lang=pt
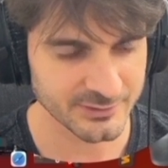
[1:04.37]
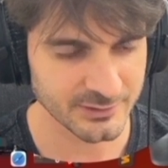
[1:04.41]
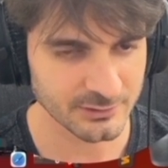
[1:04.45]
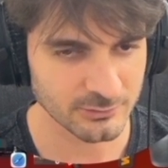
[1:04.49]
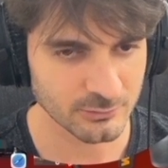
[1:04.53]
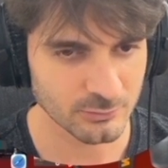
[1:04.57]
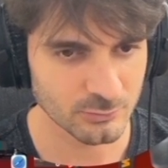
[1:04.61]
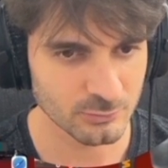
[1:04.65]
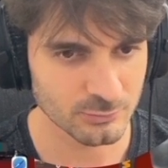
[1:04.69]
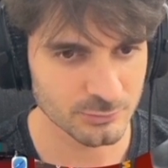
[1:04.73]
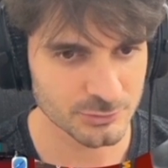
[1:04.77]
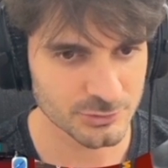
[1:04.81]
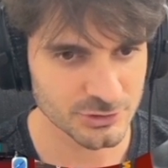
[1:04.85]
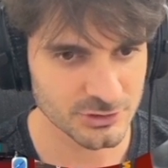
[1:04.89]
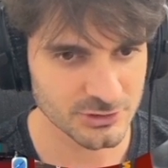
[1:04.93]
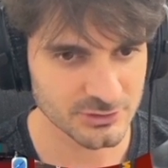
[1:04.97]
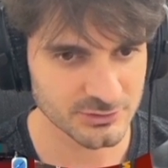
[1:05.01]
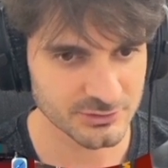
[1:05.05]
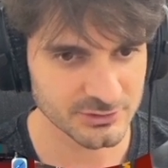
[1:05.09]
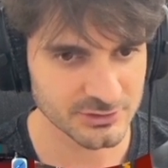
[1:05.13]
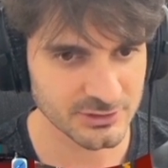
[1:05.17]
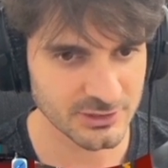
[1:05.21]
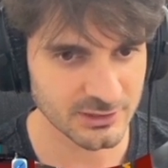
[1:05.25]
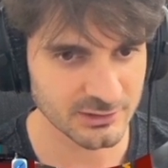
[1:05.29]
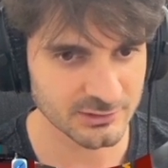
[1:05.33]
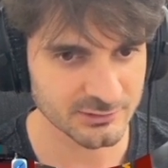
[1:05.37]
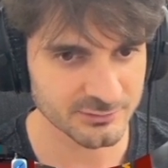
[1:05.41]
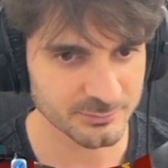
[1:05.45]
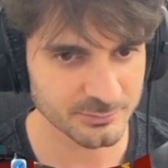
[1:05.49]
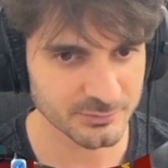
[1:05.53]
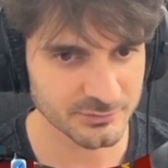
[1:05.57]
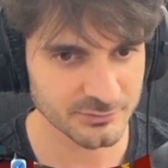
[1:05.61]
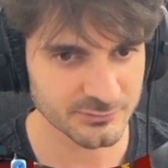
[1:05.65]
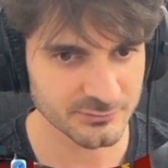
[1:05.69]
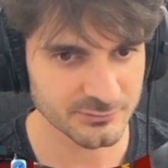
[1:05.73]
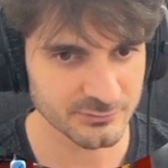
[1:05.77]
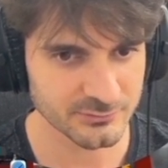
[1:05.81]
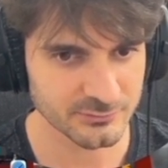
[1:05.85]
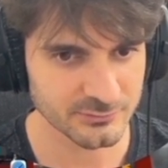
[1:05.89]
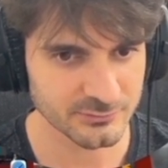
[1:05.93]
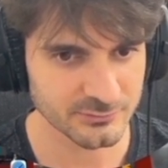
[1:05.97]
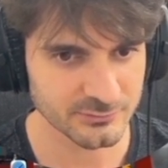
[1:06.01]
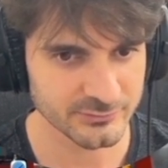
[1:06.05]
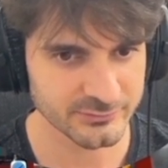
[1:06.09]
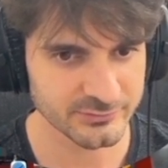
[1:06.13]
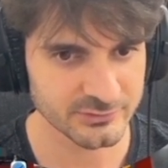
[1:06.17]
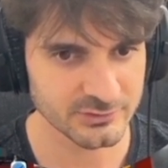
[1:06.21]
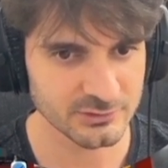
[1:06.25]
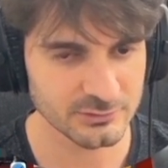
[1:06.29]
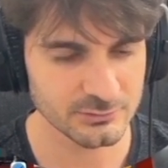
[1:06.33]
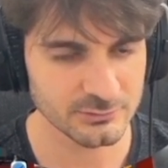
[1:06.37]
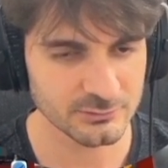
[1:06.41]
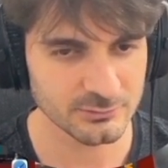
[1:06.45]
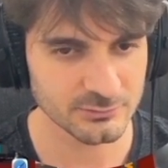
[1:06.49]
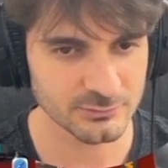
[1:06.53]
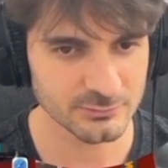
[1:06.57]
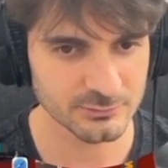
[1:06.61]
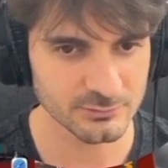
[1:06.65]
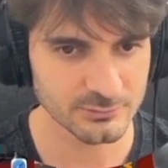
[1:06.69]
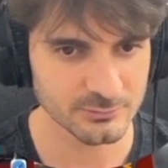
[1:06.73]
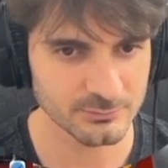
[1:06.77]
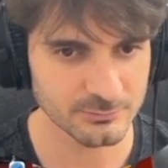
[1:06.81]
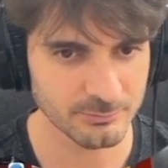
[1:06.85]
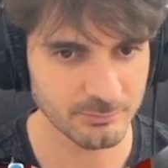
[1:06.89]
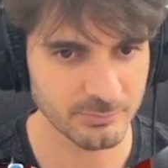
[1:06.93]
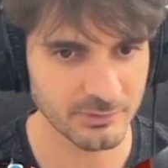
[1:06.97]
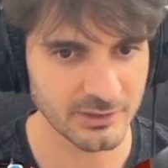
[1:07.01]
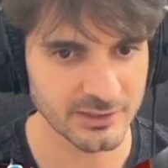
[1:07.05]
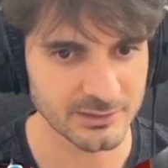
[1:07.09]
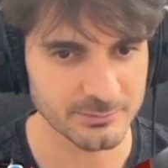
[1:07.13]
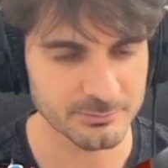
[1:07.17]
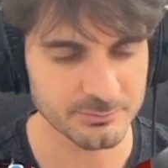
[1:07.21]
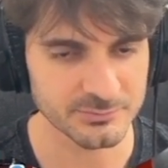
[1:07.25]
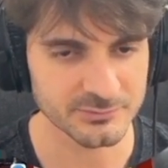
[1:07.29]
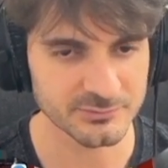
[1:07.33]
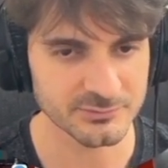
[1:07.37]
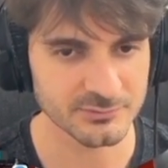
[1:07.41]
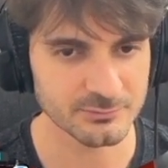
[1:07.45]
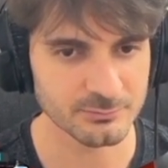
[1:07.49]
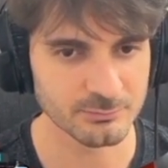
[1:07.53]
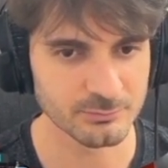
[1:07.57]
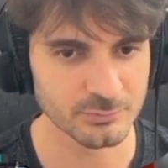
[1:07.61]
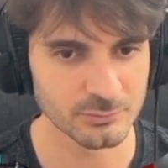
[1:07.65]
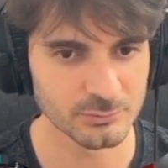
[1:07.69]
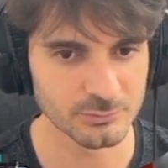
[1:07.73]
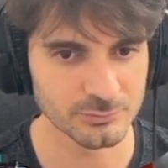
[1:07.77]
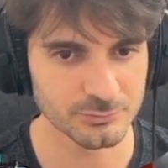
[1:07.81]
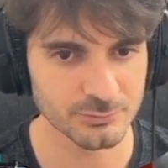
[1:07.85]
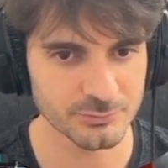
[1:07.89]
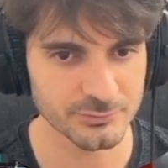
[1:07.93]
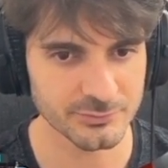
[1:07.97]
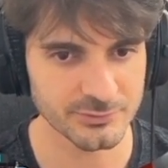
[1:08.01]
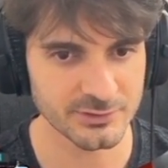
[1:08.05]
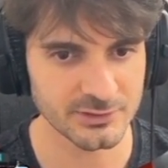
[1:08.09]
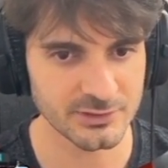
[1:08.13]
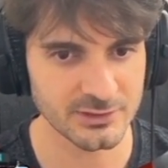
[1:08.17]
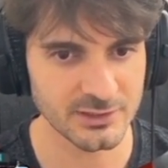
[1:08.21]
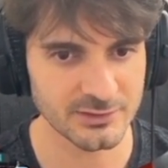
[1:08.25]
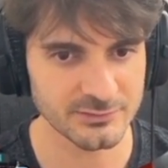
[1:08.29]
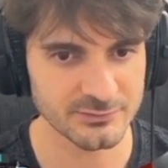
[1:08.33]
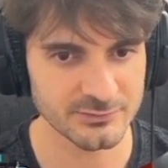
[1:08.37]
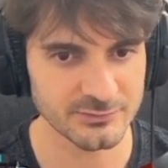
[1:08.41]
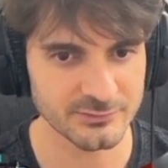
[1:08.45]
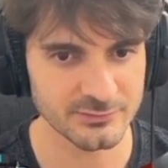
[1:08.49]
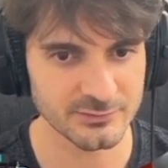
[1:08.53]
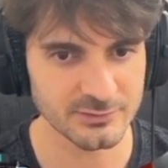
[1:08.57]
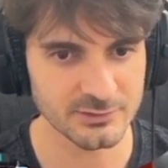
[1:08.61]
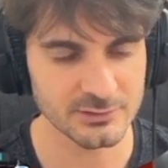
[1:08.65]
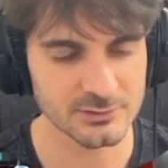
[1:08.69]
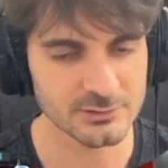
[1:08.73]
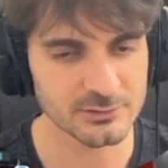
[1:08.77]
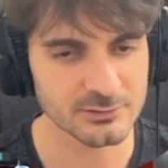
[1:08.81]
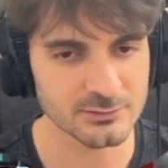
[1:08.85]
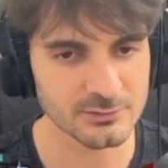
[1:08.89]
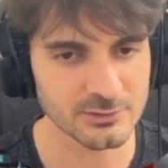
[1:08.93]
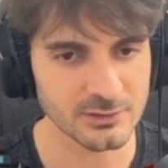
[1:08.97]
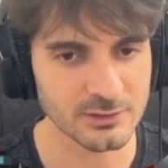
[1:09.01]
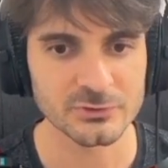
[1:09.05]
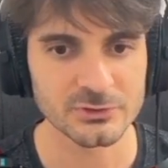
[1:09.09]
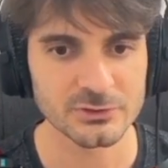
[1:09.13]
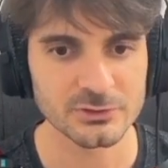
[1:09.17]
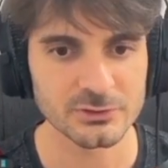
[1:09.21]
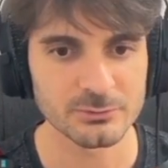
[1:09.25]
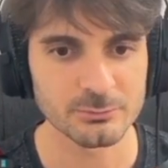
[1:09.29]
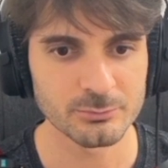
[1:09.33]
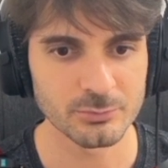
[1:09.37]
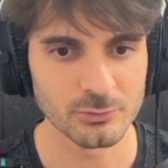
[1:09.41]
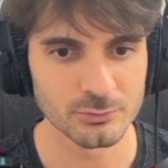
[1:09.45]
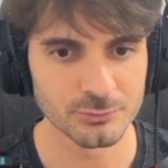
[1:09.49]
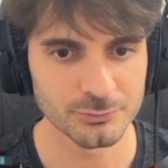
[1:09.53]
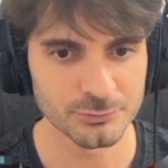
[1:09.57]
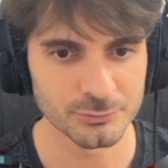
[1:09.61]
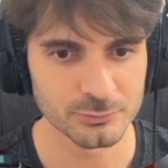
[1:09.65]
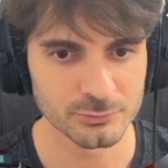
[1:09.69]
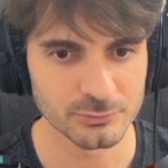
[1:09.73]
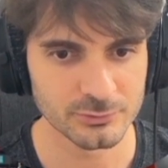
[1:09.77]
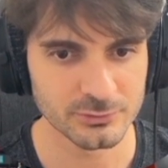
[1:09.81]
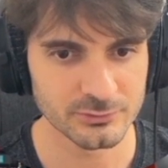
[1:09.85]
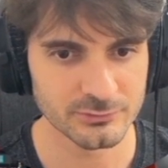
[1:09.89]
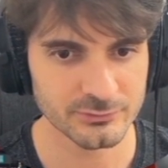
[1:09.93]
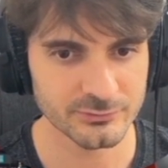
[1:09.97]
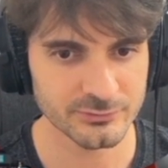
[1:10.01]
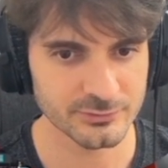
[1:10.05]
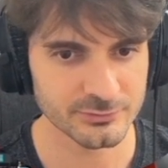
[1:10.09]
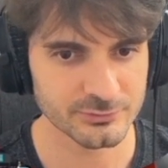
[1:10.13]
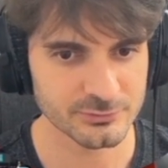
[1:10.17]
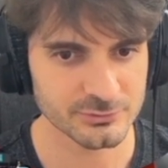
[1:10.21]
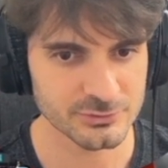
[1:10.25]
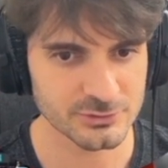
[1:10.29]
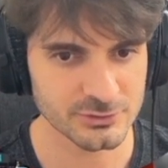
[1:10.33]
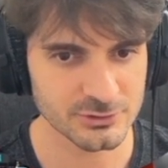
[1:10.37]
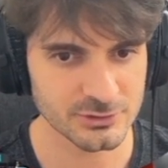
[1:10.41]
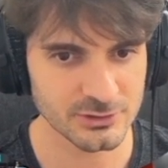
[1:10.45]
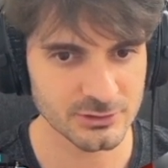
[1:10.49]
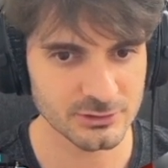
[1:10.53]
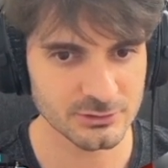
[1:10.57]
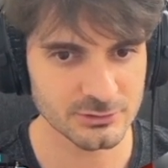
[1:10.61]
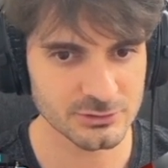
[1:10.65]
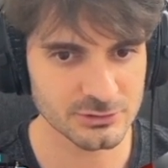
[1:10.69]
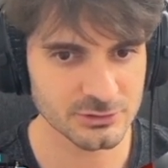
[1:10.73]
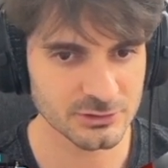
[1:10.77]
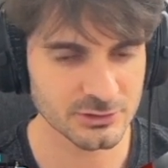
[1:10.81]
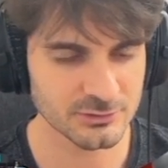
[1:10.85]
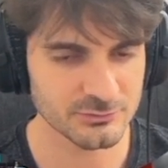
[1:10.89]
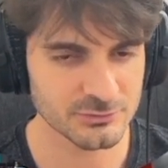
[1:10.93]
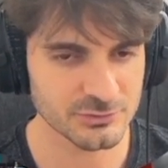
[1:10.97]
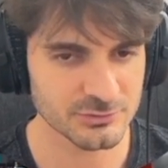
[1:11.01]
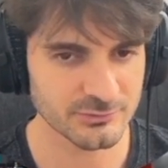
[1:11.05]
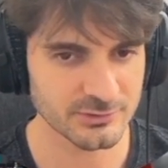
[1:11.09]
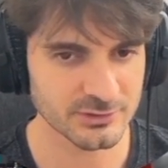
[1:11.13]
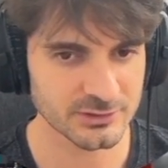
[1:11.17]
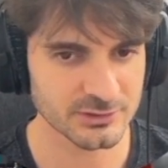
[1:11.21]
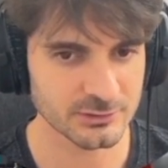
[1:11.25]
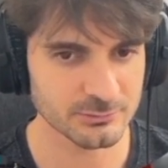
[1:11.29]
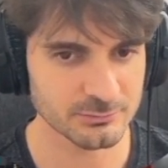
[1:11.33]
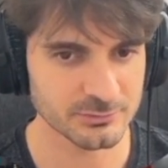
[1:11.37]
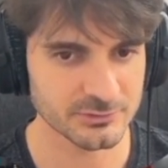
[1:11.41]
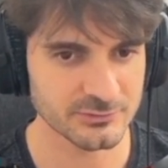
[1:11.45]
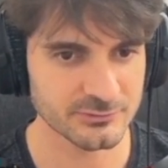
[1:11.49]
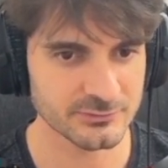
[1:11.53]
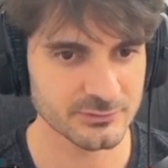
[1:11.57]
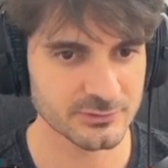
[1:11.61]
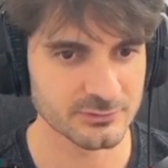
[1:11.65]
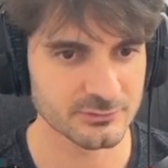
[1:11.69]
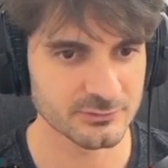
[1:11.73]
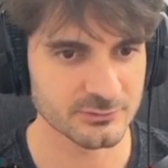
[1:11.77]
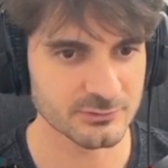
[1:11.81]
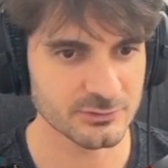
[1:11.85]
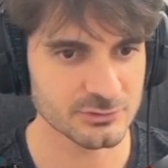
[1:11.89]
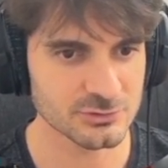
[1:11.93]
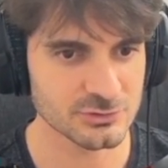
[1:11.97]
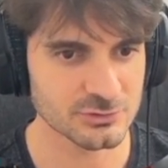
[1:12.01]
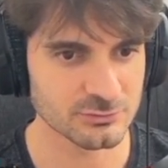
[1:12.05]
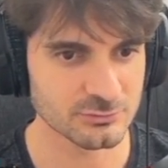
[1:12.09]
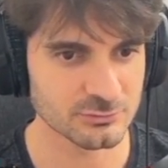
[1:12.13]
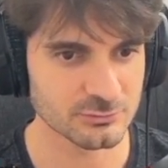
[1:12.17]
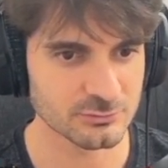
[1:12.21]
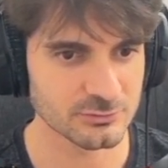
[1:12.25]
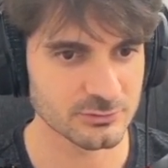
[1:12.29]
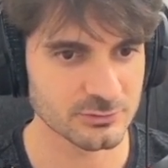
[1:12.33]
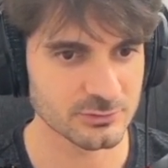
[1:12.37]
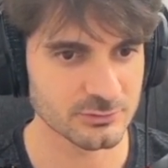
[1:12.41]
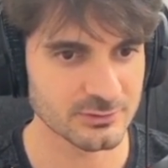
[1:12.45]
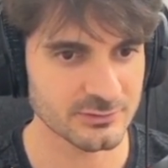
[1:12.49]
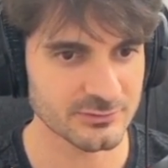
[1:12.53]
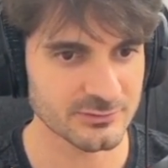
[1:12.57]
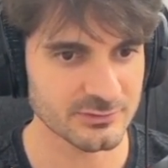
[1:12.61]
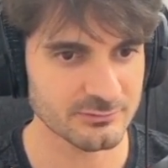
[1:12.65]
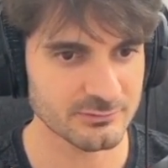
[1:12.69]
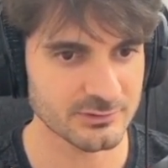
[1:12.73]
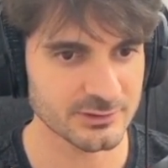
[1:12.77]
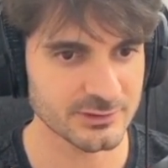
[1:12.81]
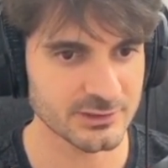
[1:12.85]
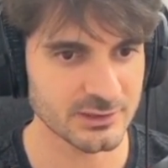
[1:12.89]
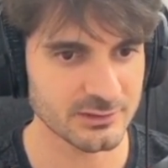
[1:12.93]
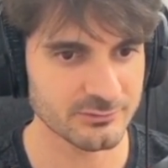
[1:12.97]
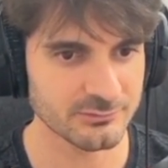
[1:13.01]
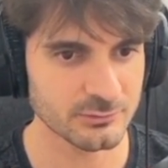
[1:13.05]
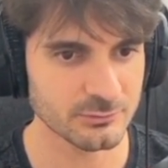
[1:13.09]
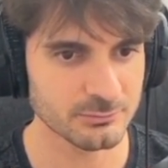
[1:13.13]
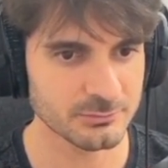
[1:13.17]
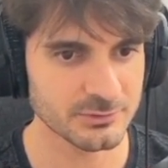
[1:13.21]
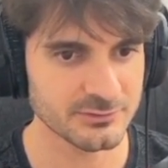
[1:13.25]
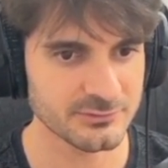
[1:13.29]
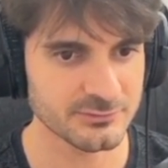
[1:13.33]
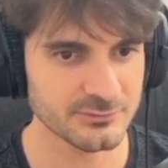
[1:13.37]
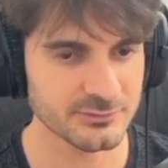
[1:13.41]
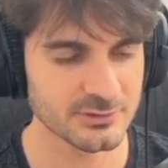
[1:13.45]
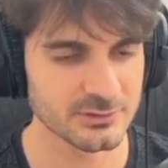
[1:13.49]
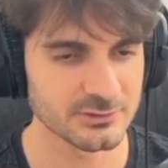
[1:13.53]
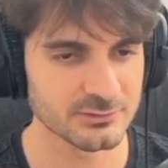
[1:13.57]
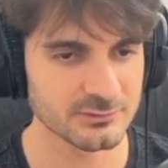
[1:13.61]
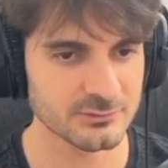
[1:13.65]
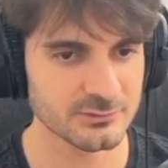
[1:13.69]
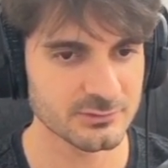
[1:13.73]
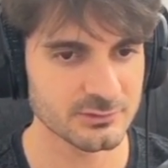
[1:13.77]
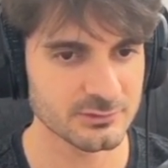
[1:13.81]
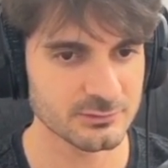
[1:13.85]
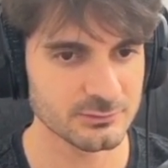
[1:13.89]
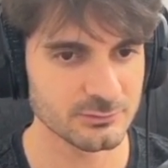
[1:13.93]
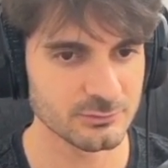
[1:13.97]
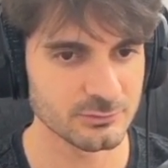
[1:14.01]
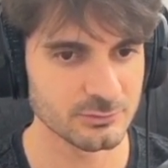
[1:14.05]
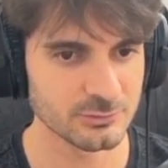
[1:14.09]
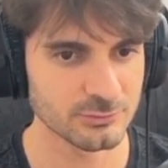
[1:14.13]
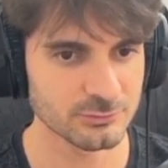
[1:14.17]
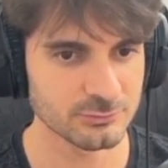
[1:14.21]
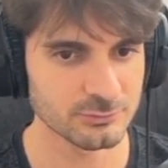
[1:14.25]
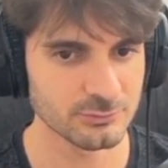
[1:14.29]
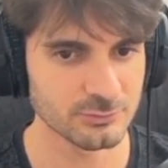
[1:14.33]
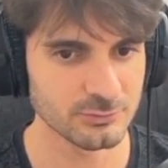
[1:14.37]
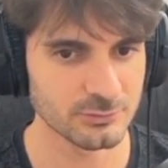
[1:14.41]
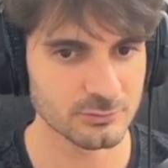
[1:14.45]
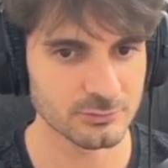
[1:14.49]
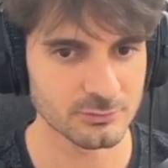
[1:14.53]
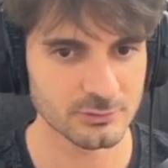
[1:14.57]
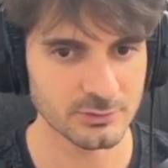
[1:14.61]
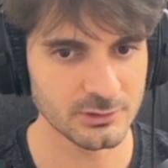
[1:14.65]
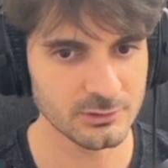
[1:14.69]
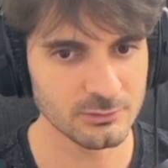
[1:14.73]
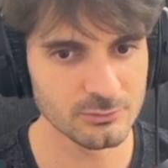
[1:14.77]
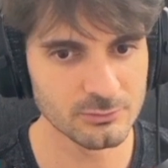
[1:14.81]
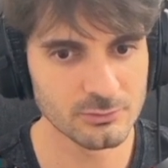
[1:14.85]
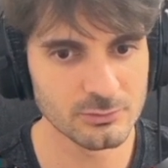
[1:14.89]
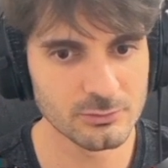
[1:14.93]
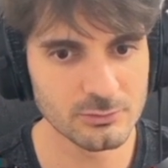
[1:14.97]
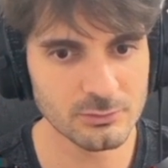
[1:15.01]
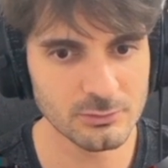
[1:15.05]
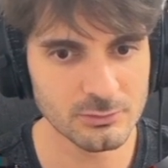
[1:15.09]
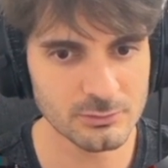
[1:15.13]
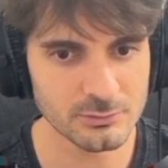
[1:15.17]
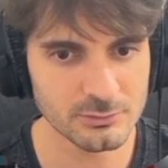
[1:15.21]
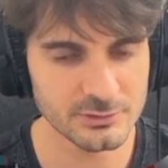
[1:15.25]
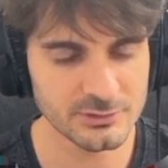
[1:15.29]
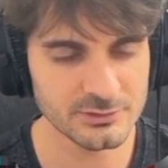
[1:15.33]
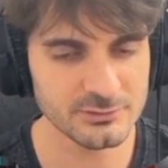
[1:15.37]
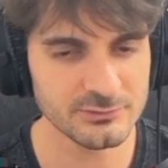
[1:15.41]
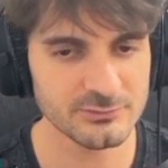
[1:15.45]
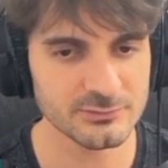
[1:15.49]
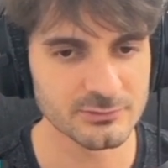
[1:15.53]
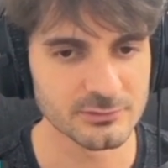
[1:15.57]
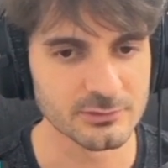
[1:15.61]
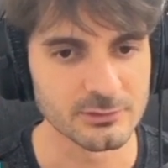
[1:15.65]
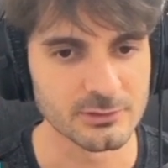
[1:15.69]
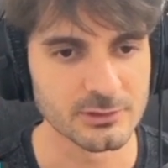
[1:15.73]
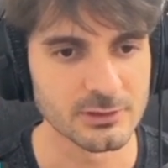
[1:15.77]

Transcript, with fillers: root, entre aspas, scenes pipes.tscn, tá? Ponto instantiate, que a gente vai criar uma instância disso. Então, essa variável é uma instância do nosso nó, é o nó em si.